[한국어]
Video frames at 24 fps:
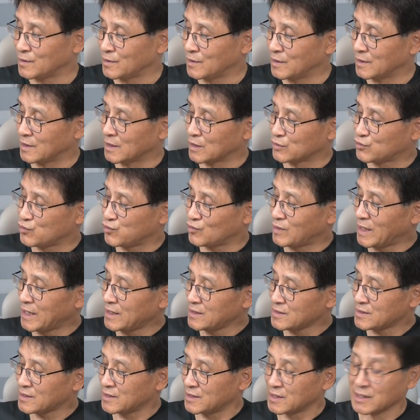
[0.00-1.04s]
예,
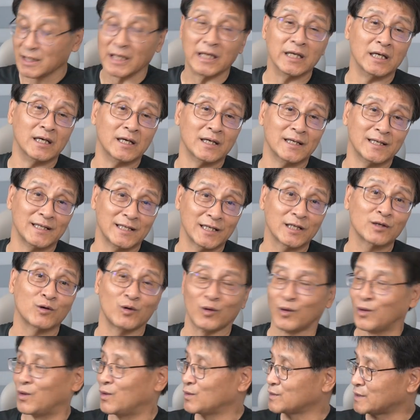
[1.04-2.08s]
추가해서
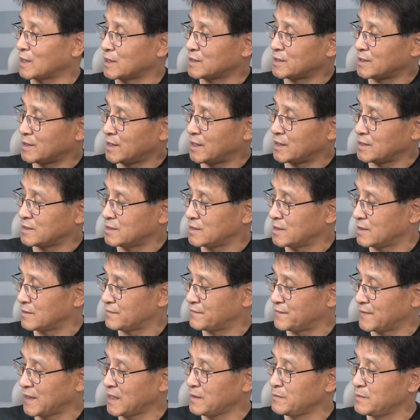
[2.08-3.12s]
있고 대신에 이제
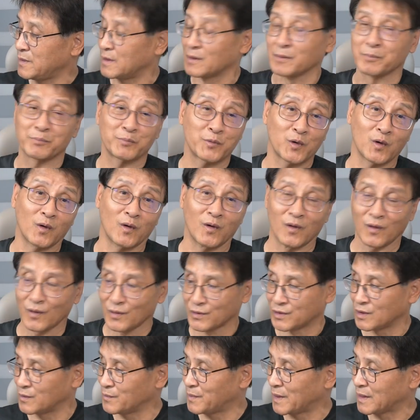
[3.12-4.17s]
프레임이 없고
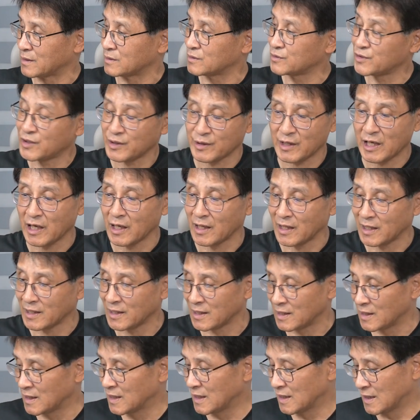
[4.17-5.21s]
등판을 쉽게
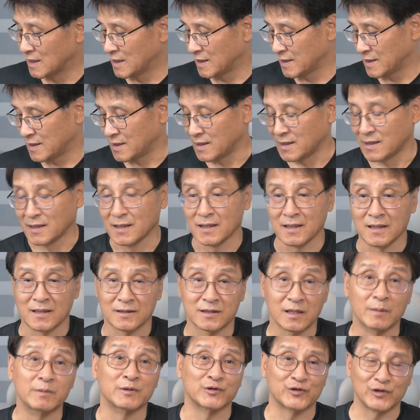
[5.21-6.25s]
어,
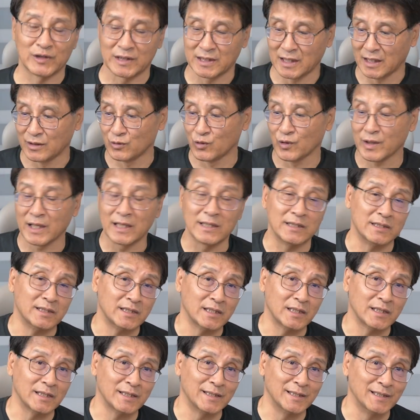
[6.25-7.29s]
접을 수 있다. 이게
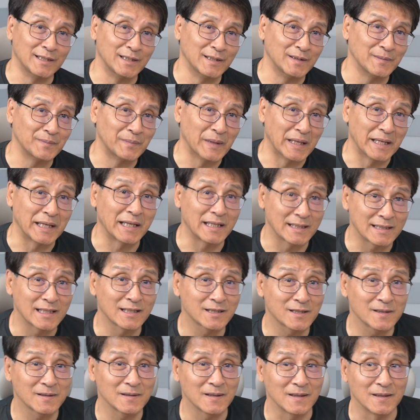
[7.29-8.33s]
이제 이
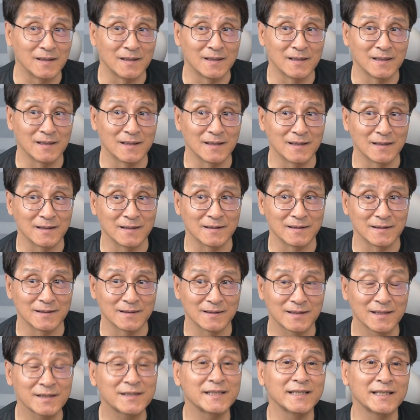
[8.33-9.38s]
배낭해장 어,
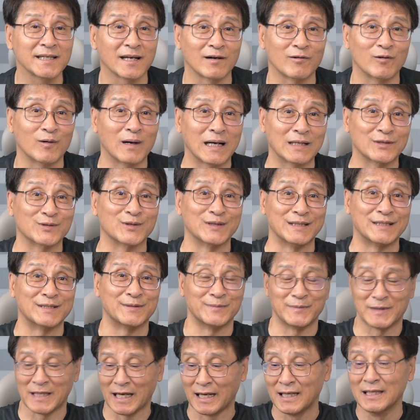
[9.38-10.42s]
특징이라고 할 수
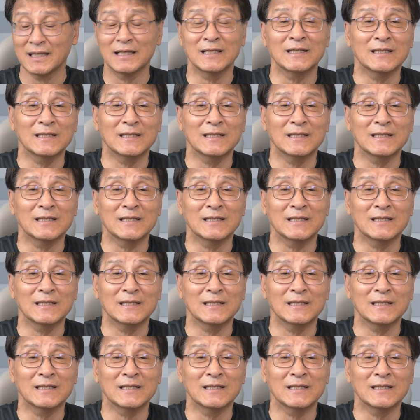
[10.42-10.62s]
있습니다.